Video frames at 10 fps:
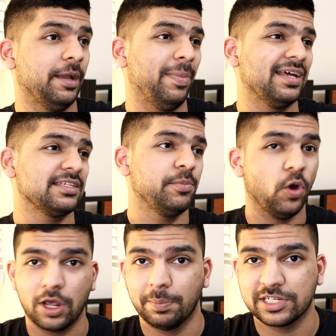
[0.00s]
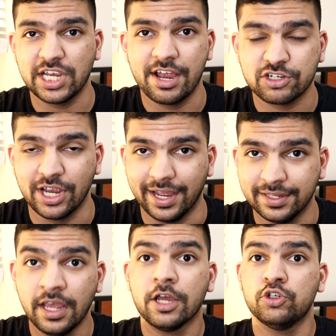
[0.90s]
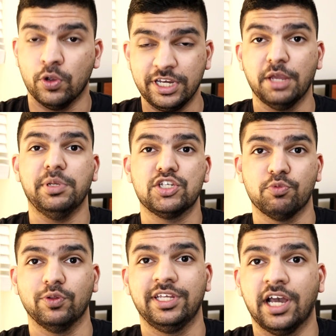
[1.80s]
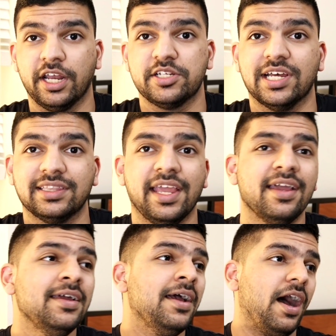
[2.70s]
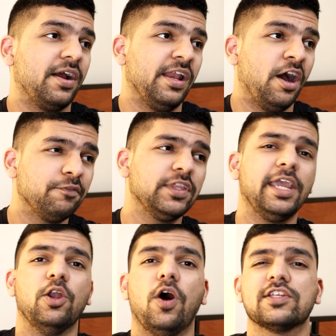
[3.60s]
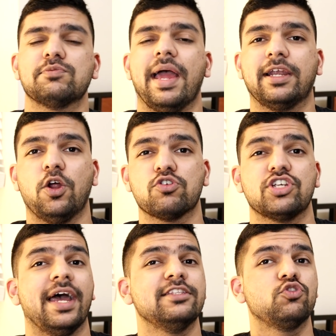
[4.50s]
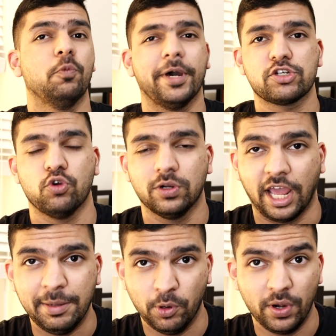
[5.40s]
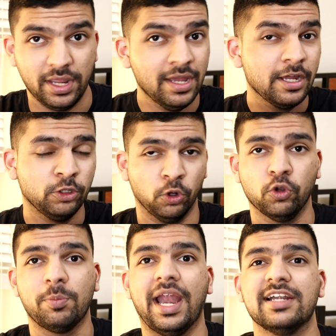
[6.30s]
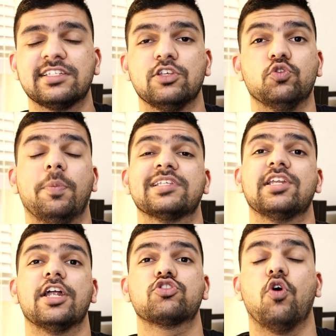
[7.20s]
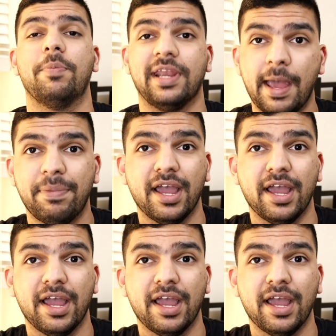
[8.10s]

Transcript: e के पास अभी और बचा है शायद जो इनके बीच में वो दिखाना चाहते हैं अगले हफ्ते की रॉ और स्मैकडाउन शायद सुपर शो टाइप होगी दोनों ब्रांड्स के सुपरस्टार शो पे रह